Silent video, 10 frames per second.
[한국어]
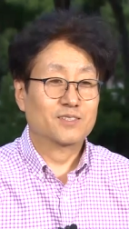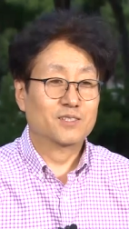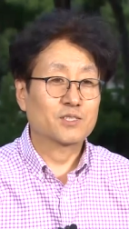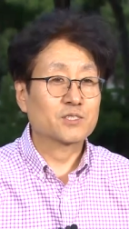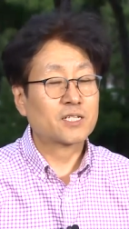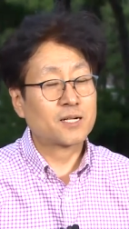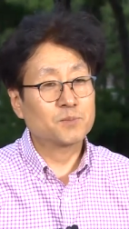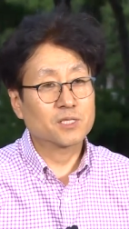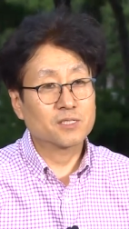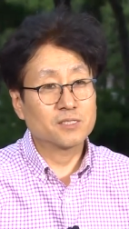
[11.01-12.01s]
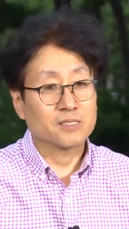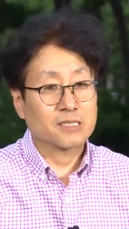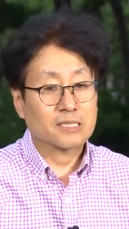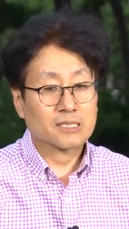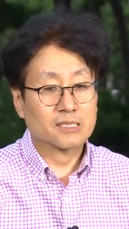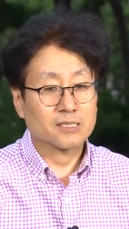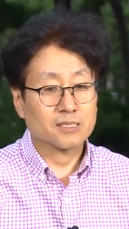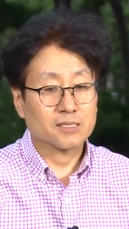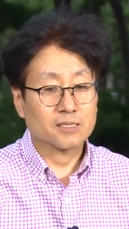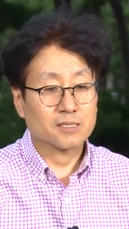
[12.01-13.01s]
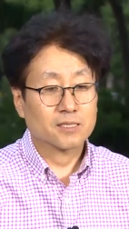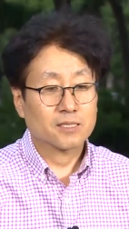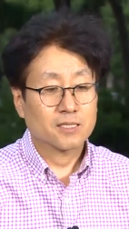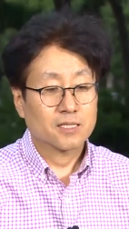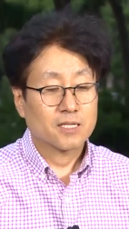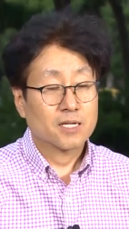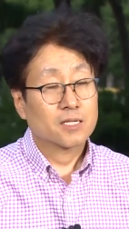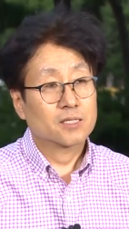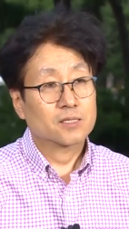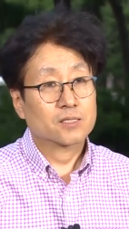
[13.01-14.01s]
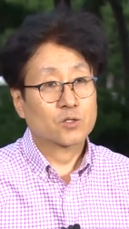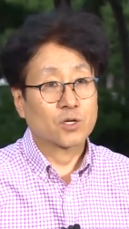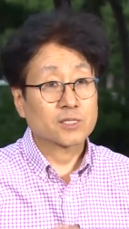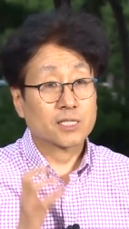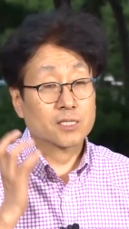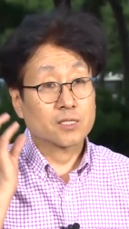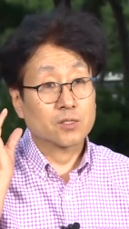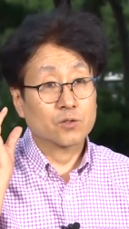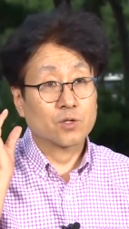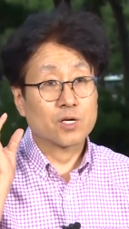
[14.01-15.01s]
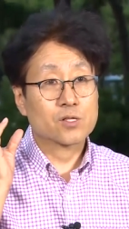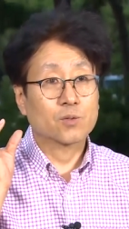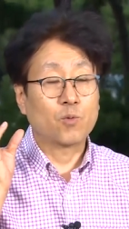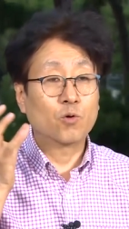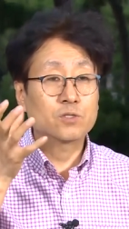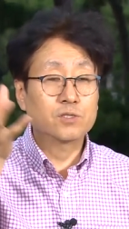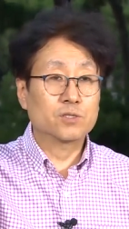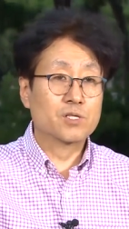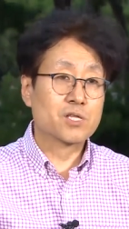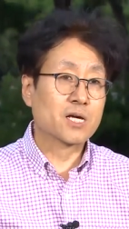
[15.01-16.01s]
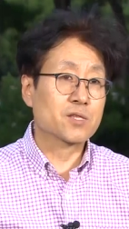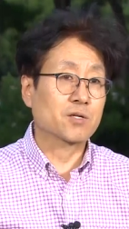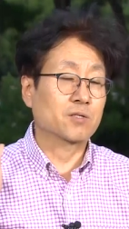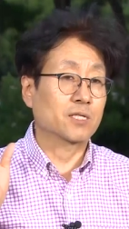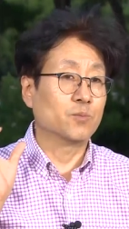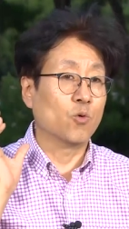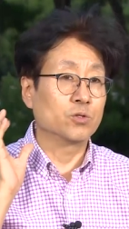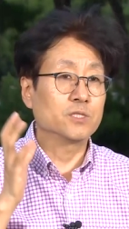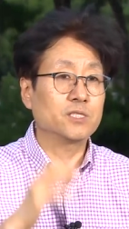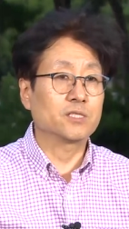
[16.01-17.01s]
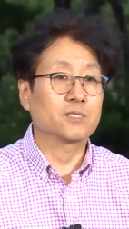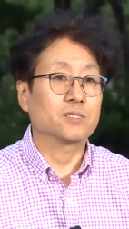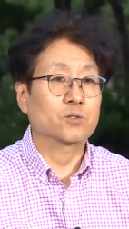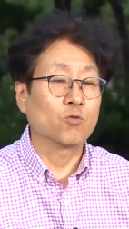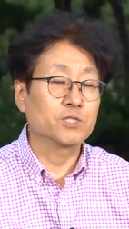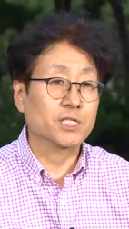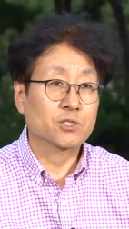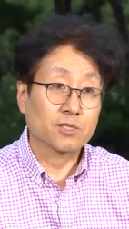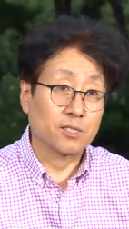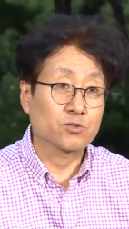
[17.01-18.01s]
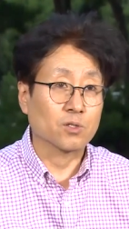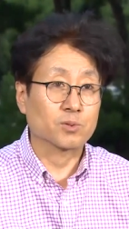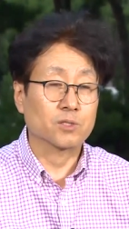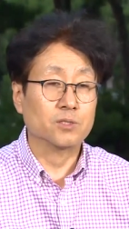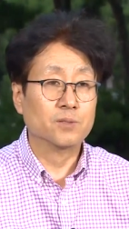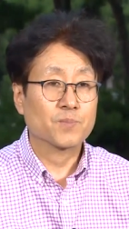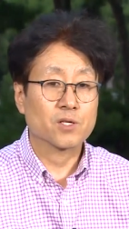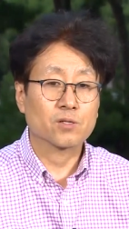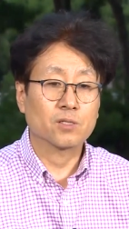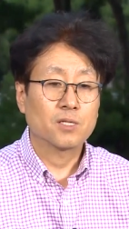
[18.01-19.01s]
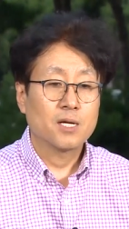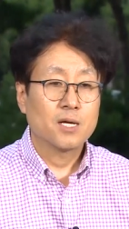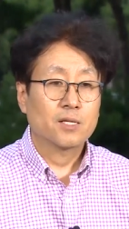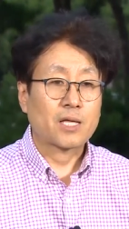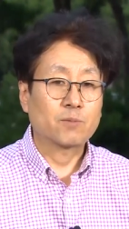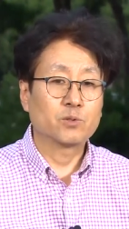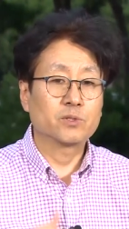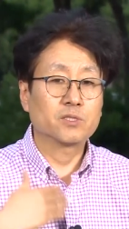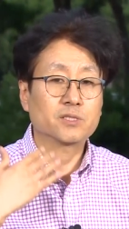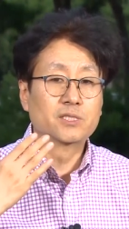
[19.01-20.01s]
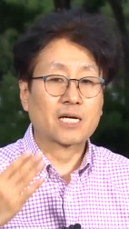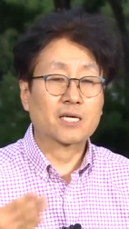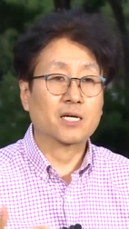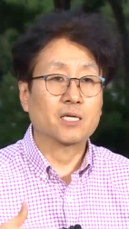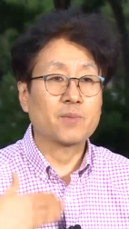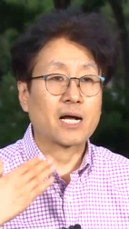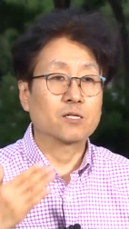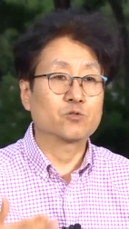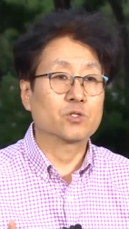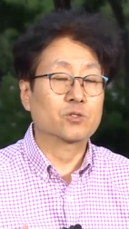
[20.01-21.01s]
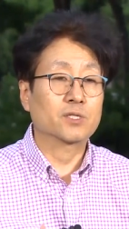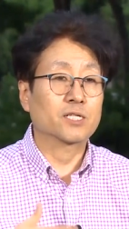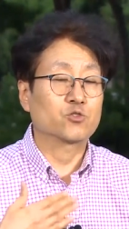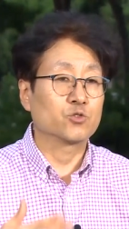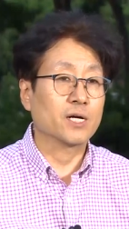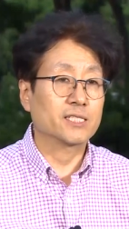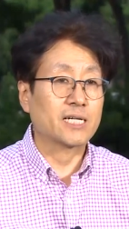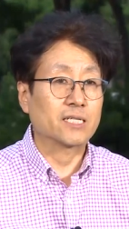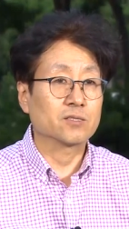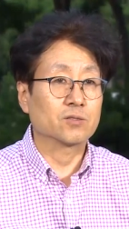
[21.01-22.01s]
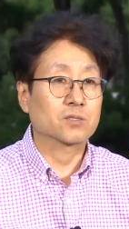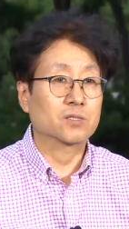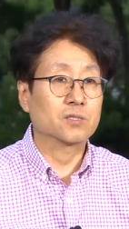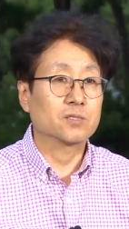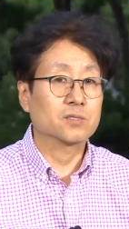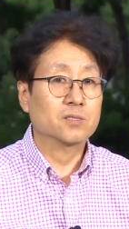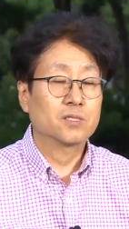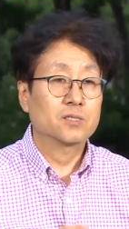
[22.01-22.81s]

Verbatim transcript: 일단 사람들은 그 굉장히 뇌에서 모든 세상에서 일어나는 모든 일을 동시에 처리할 수는 없거든요. 그래서 대부분은 자기가 이미 알고 있거나 중요하지 않은 것들은